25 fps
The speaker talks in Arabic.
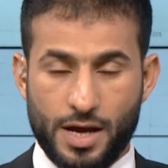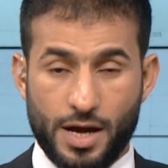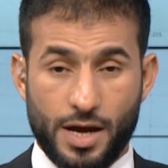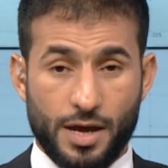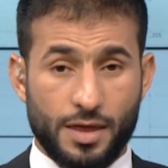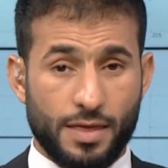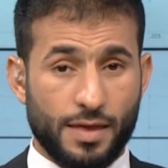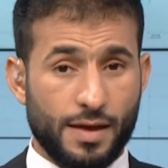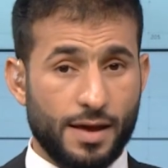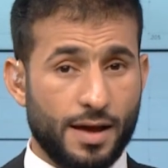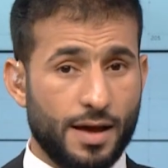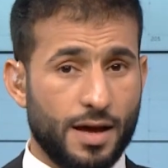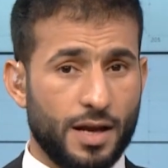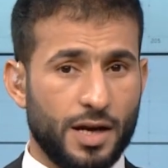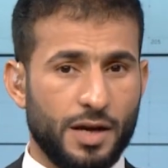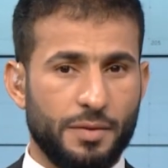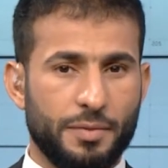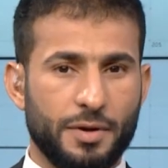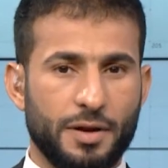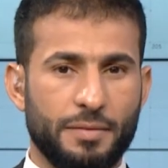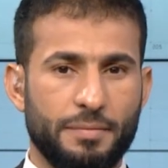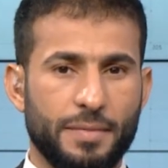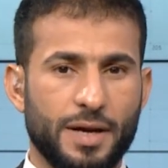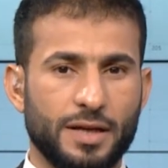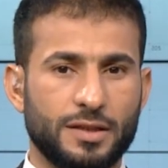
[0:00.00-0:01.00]
إذ
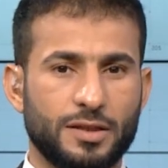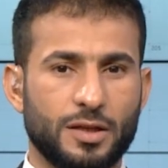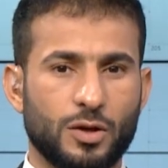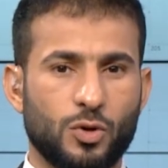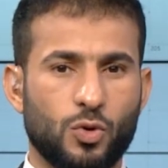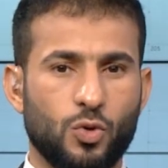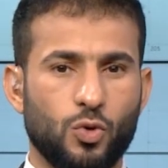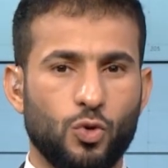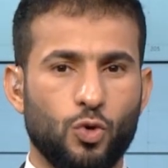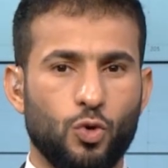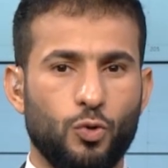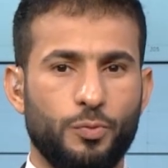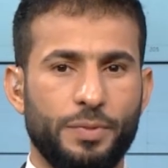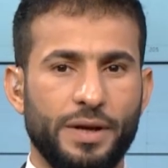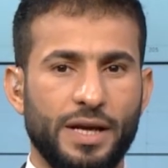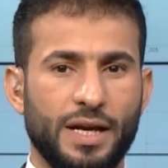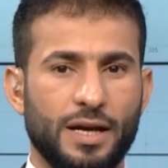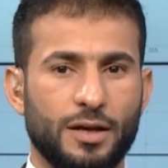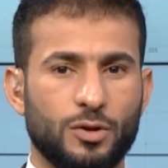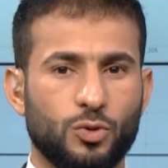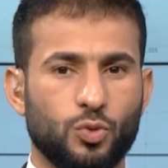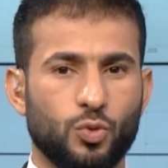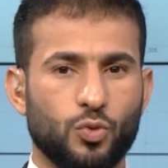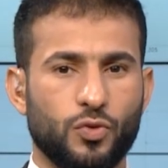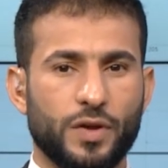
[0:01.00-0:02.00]
غالبا ما تكون
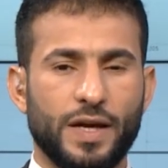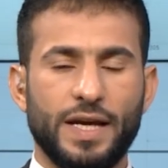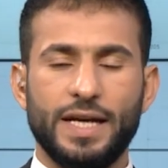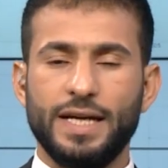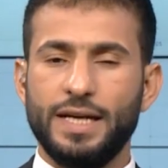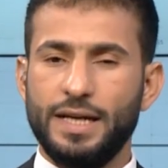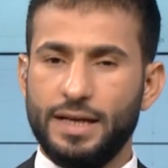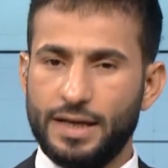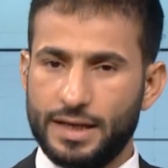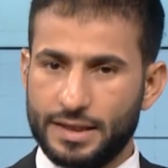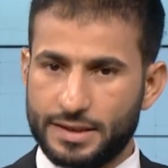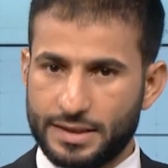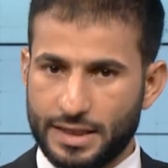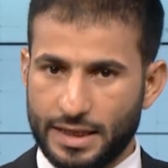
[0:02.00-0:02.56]
البيئة ضحية